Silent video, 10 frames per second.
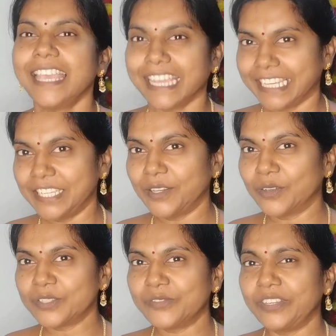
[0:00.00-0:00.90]
ఇక
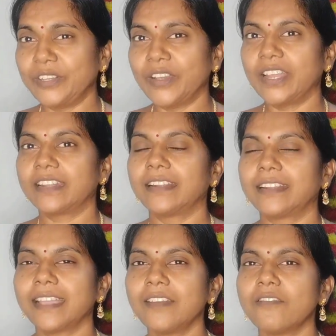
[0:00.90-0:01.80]
ఈరోజు వీడియో
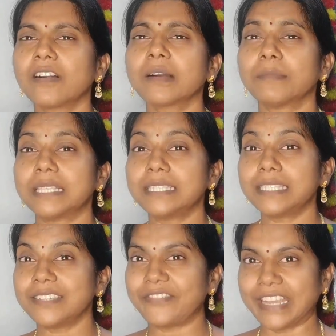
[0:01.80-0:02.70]
ఏంటంటే ఒక
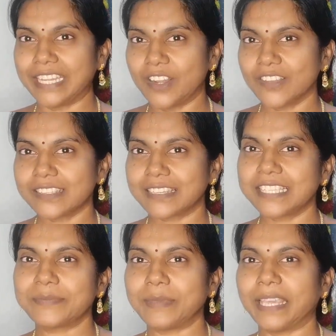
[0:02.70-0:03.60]
మంచి వెయిట్ లాస్
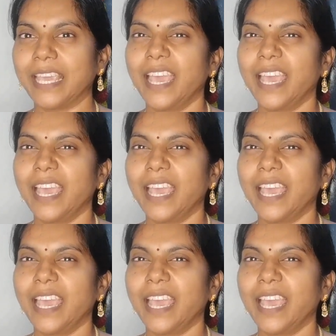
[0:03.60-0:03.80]
రెసిపీ